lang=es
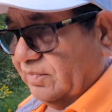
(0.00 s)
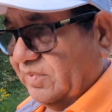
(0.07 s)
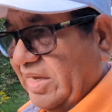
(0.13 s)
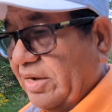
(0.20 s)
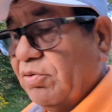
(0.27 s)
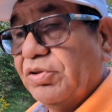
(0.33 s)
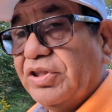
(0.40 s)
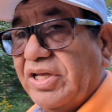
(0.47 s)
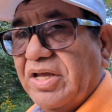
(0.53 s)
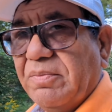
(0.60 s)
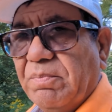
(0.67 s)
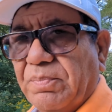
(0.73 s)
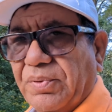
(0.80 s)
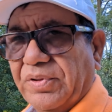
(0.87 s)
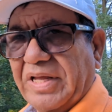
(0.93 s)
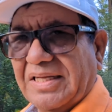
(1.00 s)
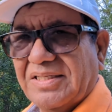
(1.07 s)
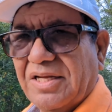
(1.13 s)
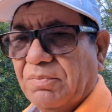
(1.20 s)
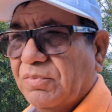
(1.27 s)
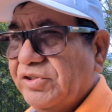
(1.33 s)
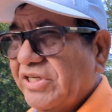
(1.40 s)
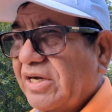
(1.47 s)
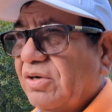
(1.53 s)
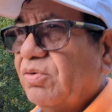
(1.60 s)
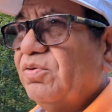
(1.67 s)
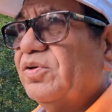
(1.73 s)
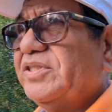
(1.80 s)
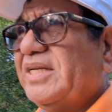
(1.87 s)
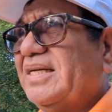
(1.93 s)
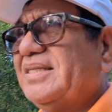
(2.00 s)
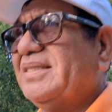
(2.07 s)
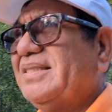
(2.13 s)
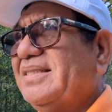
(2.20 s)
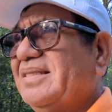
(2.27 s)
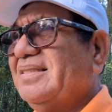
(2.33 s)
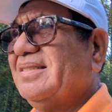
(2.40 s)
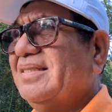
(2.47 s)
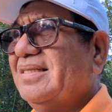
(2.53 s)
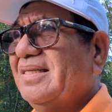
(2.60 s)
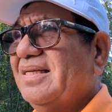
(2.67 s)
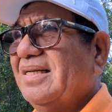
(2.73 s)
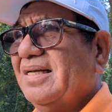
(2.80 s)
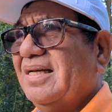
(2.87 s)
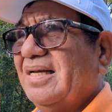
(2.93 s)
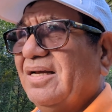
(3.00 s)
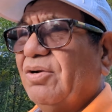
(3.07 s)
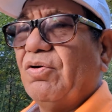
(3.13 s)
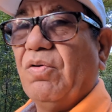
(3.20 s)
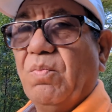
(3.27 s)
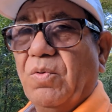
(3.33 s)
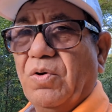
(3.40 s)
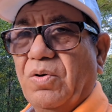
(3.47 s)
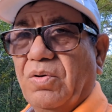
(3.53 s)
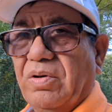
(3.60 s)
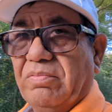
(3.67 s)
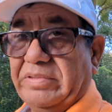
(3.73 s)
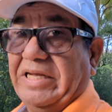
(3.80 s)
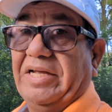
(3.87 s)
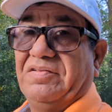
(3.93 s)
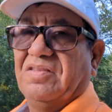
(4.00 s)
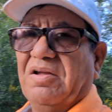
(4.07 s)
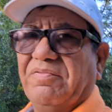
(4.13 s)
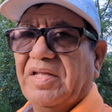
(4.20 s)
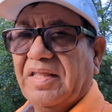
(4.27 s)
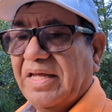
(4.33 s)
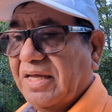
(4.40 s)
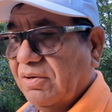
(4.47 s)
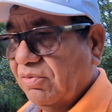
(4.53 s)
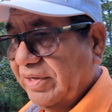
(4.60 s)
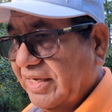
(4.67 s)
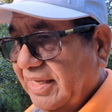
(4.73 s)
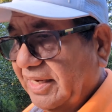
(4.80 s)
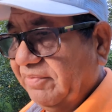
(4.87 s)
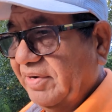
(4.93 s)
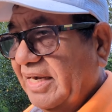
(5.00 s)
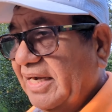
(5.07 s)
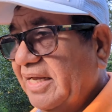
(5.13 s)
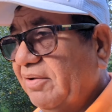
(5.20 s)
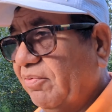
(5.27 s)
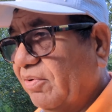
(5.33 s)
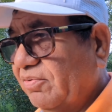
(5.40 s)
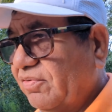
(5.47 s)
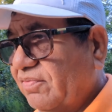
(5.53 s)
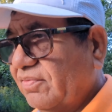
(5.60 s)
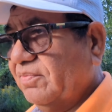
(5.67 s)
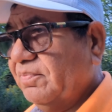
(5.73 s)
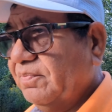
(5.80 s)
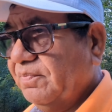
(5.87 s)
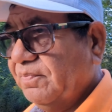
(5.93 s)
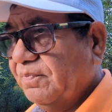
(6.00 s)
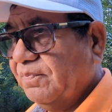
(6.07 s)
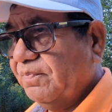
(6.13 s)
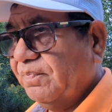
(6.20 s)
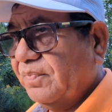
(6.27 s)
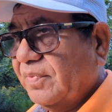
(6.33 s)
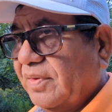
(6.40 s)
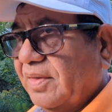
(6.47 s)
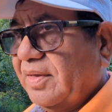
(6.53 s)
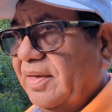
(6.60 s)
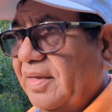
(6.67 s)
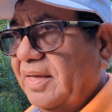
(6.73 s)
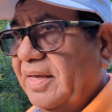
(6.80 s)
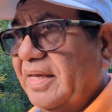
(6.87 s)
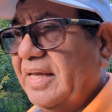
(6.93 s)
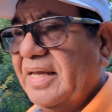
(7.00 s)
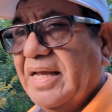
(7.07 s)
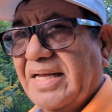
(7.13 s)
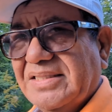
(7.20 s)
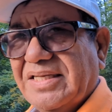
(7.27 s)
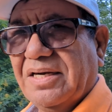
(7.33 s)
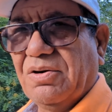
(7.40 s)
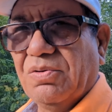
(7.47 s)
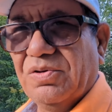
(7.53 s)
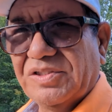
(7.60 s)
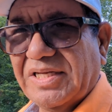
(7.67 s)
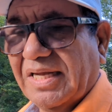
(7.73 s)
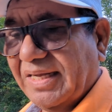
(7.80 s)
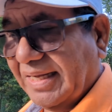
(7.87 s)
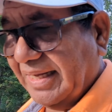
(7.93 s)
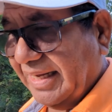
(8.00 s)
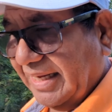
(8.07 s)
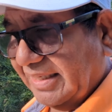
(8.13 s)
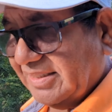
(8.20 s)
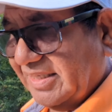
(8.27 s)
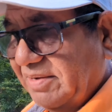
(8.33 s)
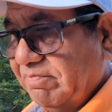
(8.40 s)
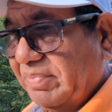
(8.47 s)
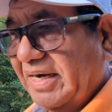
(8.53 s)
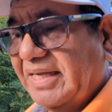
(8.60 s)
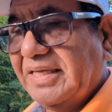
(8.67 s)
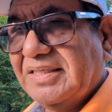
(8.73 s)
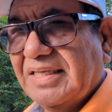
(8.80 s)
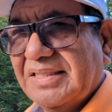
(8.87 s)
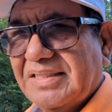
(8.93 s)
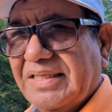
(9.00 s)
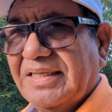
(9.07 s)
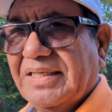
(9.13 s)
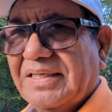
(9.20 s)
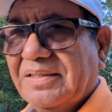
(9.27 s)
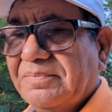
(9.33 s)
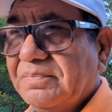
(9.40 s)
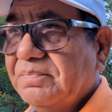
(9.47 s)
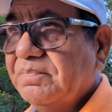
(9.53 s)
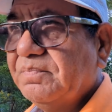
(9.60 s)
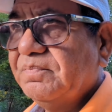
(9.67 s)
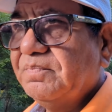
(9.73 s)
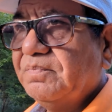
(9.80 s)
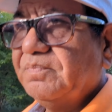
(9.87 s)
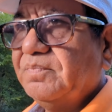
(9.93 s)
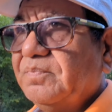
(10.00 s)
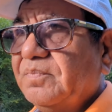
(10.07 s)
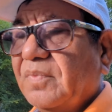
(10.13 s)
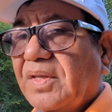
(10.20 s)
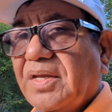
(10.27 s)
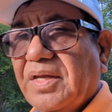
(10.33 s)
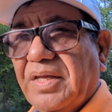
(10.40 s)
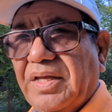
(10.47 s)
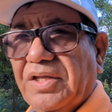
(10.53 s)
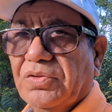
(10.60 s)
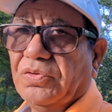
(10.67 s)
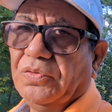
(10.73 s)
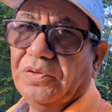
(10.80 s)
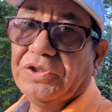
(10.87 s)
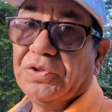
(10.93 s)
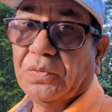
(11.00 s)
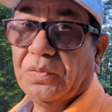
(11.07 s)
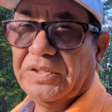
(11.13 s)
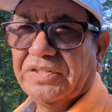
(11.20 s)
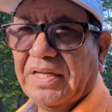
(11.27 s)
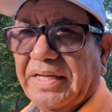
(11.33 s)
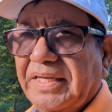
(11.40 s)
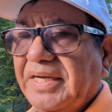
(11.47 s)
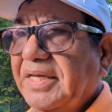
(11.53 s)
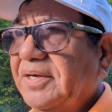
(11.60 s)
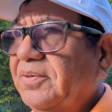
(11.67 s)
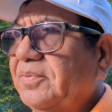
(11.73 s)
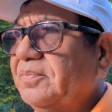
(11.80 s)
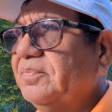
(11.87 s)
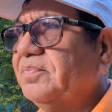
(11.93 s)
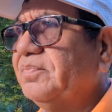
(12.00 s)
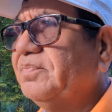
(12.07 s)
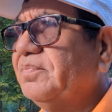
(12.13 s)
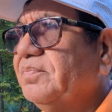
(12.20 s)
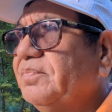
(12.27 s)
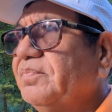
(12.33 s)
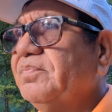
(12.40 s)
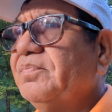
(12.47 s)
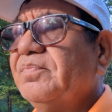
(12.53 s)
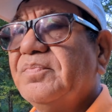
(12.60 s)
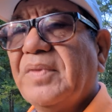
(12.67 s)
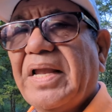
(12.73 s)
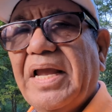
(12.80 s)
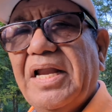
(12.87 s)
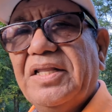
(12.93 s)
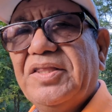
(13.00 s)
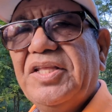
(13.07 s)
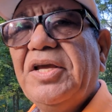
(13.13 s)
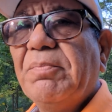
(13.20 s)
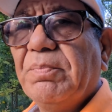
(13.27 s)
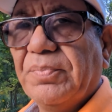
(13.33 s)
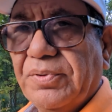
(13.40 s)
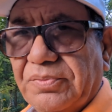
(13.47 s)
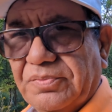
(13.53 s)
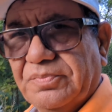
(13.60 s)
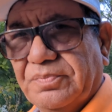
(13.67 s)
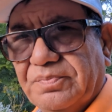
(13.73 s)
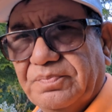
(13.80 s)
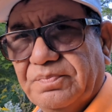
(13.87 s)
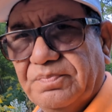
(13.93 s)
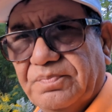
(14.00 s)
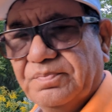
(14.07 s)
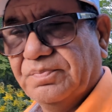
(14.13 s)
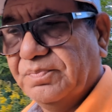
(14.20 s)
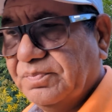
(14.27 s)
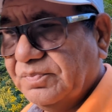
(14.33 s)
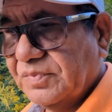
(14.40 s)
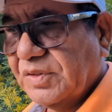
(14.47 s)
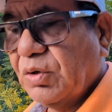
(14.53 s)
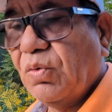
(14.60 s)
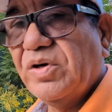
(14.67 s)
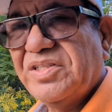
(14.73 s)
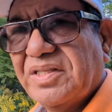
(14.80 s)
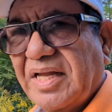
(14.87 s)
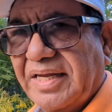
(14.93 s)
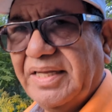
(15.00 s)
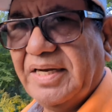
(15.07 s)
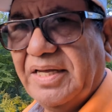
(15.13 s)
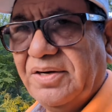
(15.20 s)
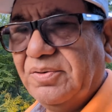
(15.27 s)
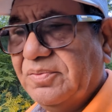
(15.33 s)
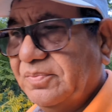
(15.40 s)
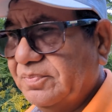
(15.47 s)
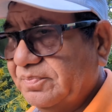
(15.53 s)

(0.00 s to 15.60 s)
tengo tiempo de hacer muchas cosas, como este video, escribir libros y hacer cosas que siempre quise hacer. Y todo eso cuesta dinero. El tiempo cuesta dinero.